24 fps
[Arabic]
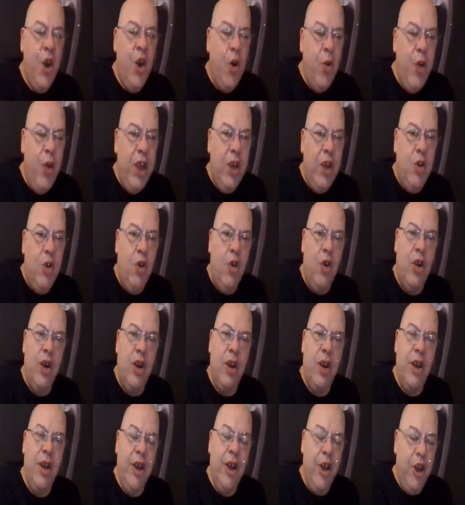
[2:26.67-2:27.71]

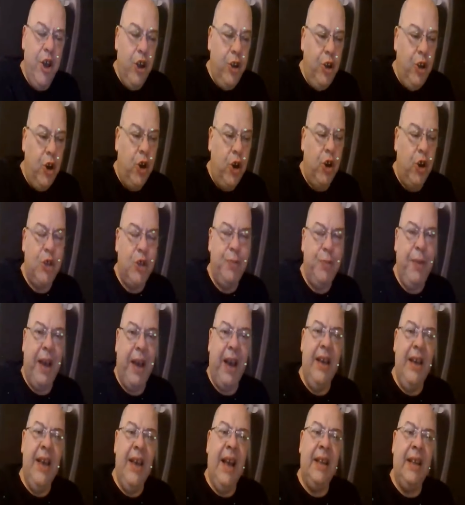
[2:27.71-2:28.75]
ويقول نخرج
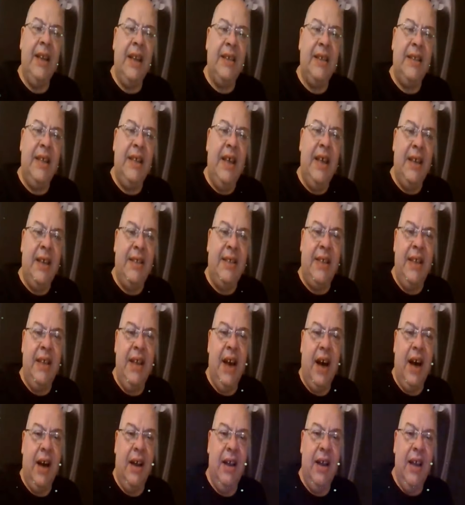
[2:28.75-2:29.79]
بقياده
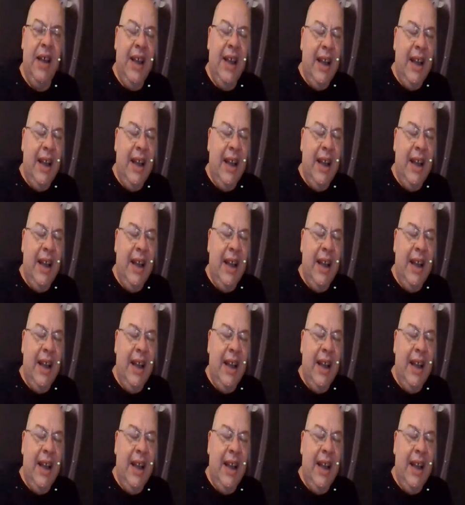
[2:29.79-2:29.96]
سياسيه